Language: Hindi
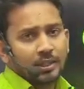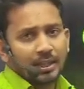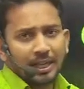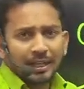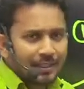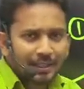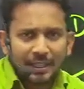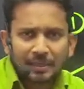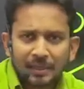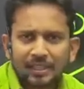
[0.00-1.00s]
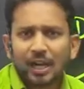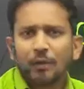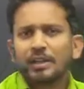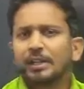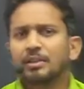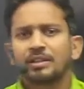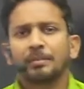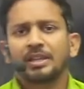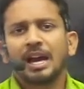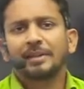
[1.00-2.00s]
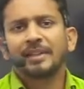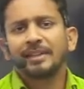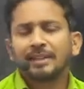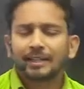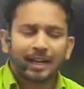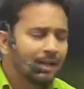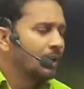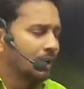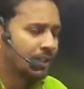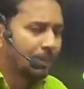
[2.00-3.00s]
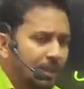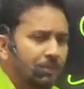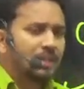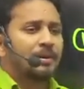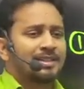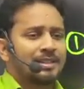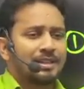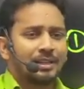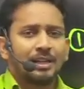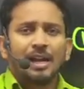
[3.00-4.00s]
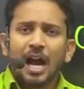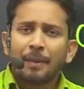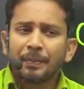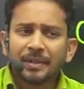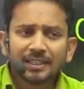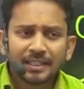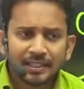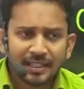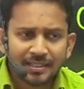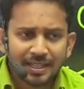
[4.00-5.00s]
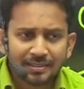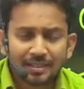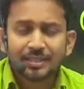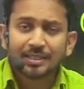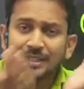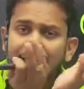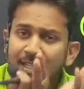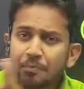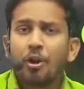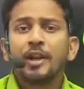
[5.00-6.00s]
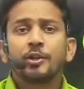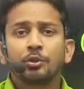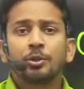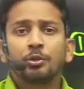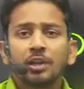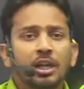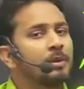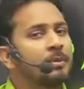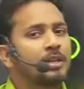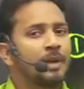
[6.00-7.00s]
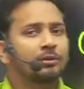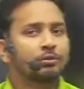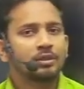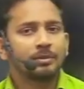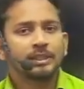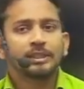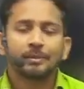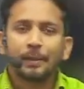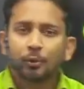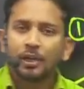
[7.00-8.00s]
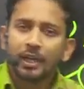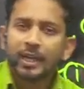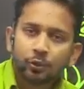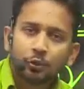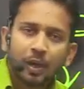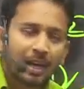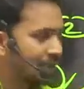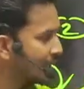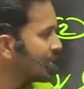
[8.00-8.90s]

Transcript: हालांकि ये कहीं पे लिखा हुआ नहीं कोई संविधान में लिए लिखा है कि आप नंबरिंग वाइज ही देंगे आप अपने तरीके से आंसर दे सकते हैं लेकिन पॉइंट टू बी नोटेड आप हमारी बात को समझिए जब आपको एक दो आ रहा था